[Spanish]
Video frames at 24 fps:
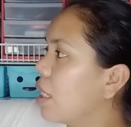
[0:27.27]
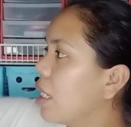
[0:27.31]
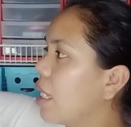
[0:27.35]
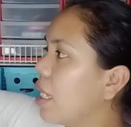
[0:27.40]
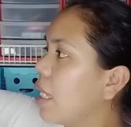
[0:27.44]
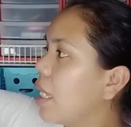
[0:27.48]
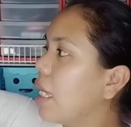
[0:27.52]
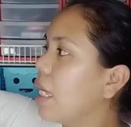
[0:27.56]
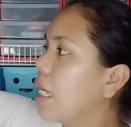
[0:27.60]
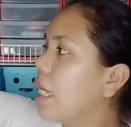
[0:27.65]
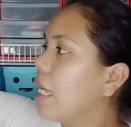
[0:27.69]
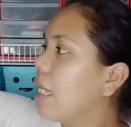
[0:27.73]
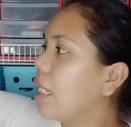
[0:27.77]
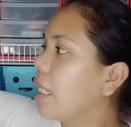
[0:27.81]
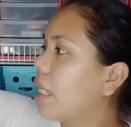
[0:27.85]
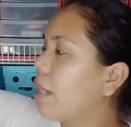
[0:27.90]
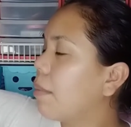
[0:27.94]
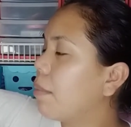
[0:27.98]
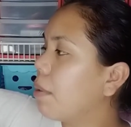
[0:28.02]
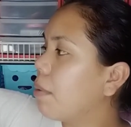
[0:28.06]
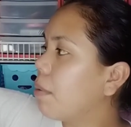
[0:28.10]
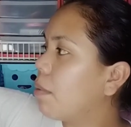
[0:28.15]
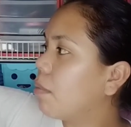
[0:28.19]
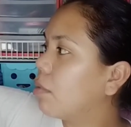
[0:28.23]
Y
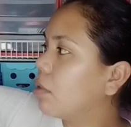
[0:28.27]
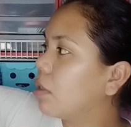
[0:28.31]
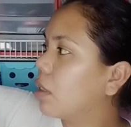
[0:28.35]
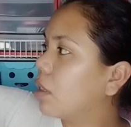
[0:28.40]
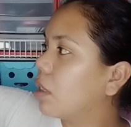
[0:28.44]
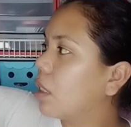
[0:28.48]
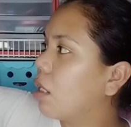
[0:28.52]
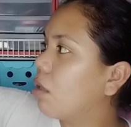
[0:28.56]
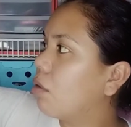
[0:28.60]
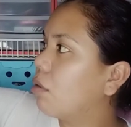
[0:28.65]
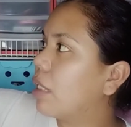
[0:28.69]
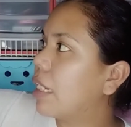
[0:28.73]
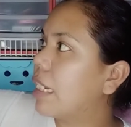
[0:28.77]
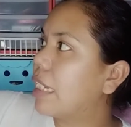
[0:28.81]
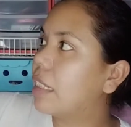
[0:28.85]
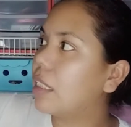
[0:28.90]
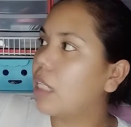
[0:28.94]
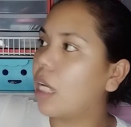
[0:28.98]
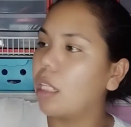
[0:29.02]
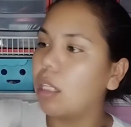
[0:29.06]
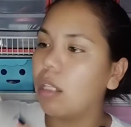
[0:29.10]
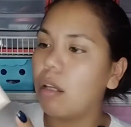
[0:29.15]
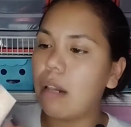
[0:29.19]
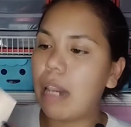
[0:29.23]
también vamos a estar
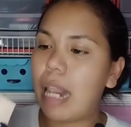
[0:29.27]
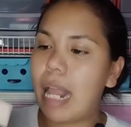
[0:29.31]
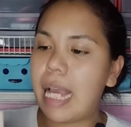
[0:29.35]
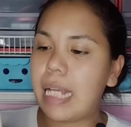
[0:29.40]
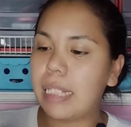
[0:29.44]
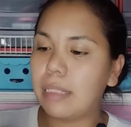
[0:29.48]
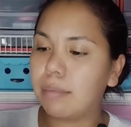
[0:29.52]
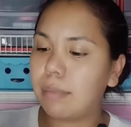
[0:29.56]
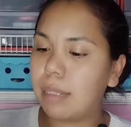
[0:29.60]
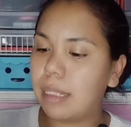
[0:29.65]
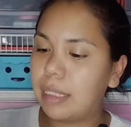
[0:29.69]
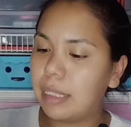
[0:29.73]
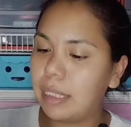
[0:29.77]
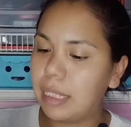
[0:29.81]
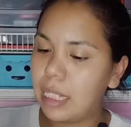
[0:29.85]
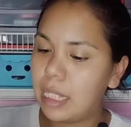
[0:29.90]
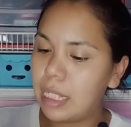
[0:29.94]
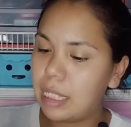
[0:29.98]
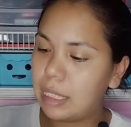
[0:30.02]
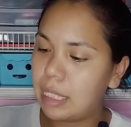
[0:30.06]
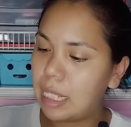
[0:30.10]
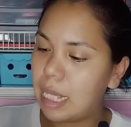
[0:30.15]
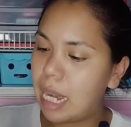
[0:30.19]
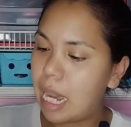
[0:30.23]
utilizando las
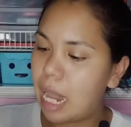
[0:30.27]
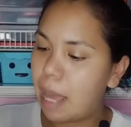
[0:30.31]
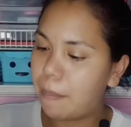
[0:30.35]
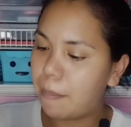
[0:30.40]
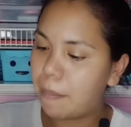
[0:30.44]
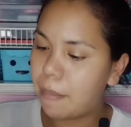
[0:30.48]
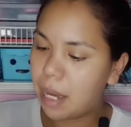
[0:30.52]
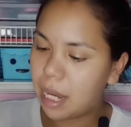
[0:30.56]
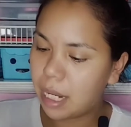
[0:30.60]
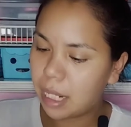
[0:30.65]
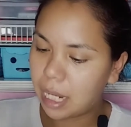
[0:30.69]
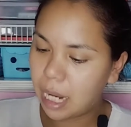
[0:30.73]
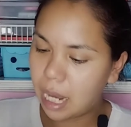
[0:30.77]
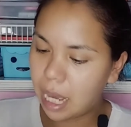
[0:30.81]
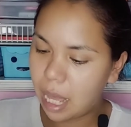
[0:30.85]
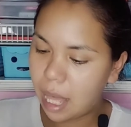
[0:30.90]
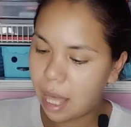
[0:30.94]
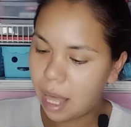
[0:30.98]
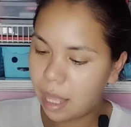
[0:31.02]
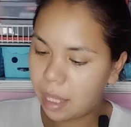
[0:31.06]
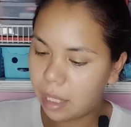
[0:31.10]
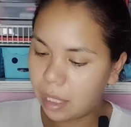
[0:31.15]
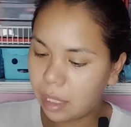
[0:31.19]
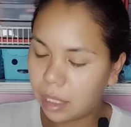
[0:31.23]
bases de la marca
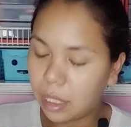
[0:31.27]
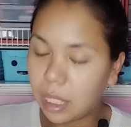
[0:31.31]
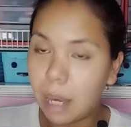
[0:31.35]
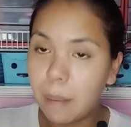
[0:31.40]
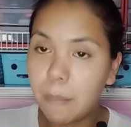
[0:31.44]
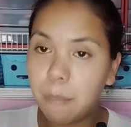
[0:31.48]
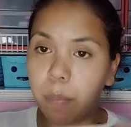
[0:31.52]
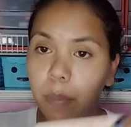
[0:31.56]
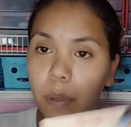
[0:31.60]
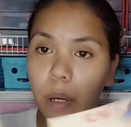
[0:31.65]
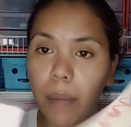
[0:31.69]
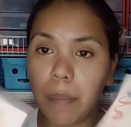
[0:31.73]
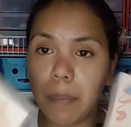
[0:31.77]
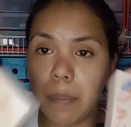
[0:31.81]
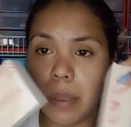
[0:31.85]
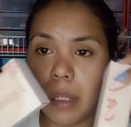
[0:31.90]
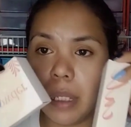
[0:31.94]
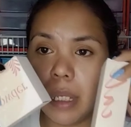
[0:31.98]
Da Pop,